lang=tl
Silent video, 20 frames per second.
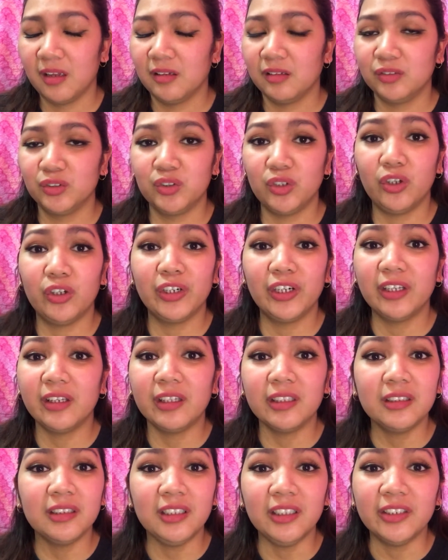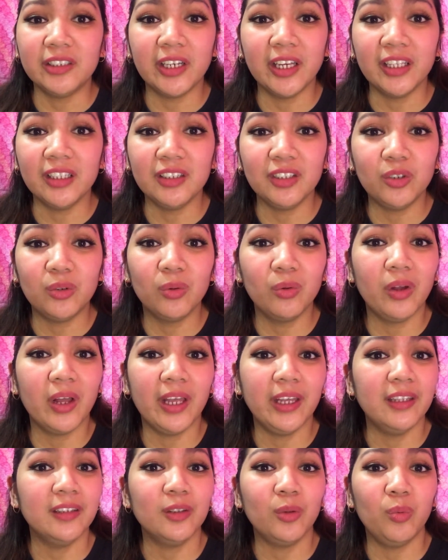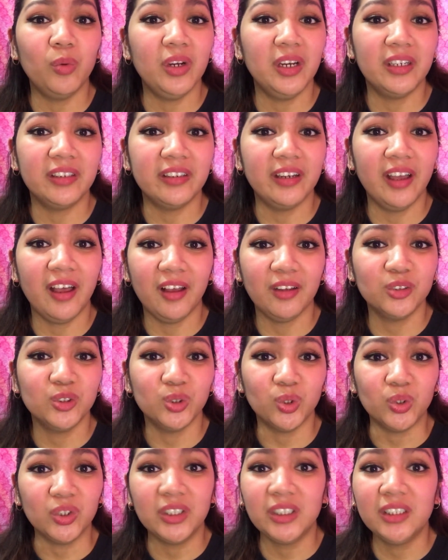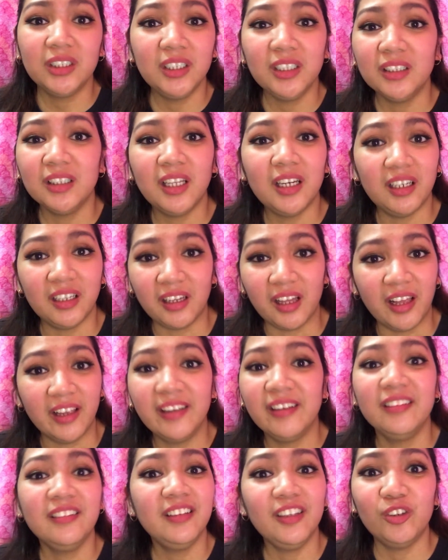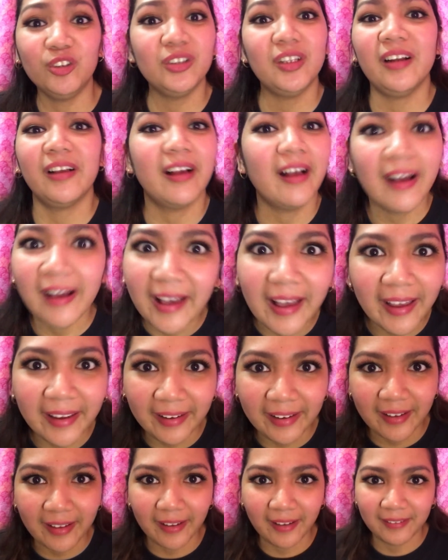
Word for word: Sorry, Katlira. Hindi ko kaya nang walang reaction. Hindi talaga. Hindi ko talaga kaya.